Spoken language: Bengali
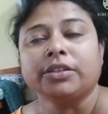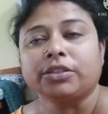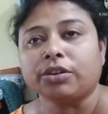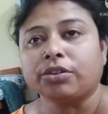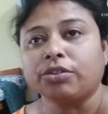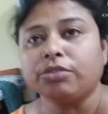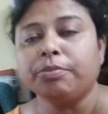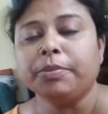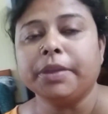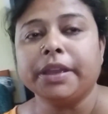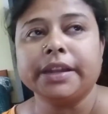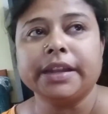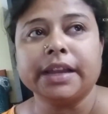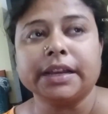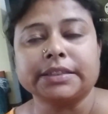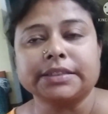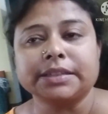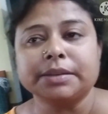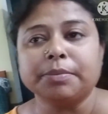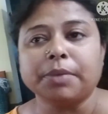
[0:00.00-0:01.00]
তখন মেয়ে
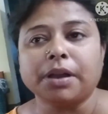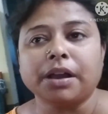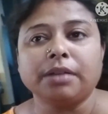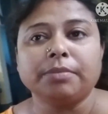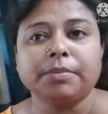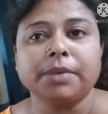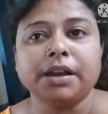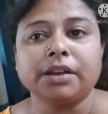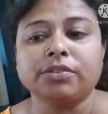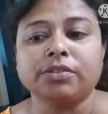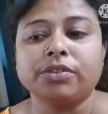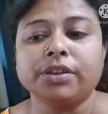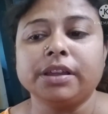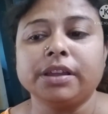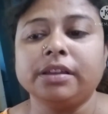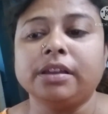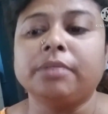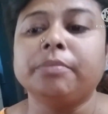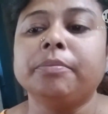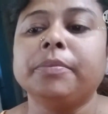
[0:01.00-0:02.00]
ডাকছে মা মা করে
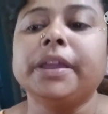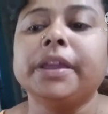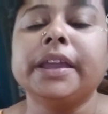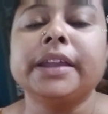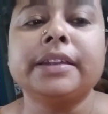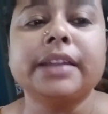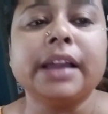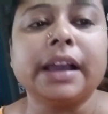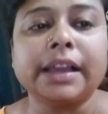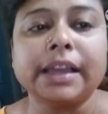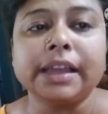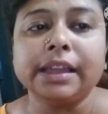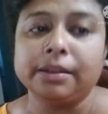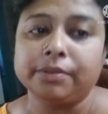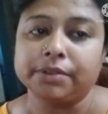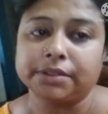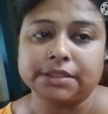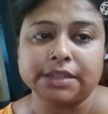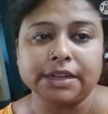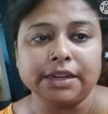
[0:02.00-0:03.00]
আর মেয়ের ডাকেই
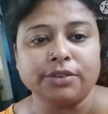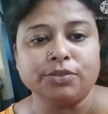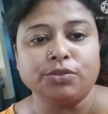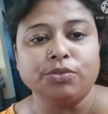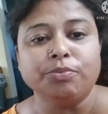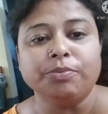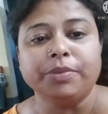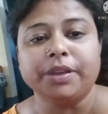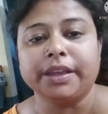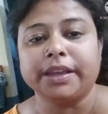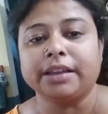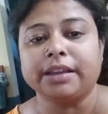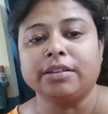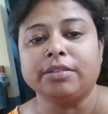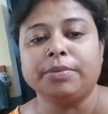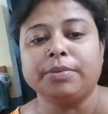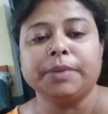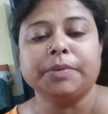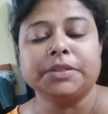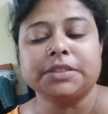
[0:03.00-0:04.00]
আমার ছেলের ঘুম ভেঙে গেল
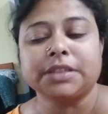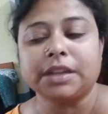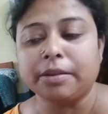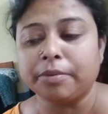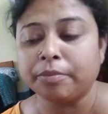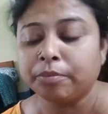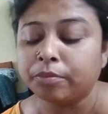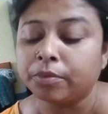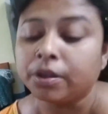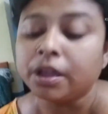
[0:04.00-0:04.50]
ভেবেছিলাম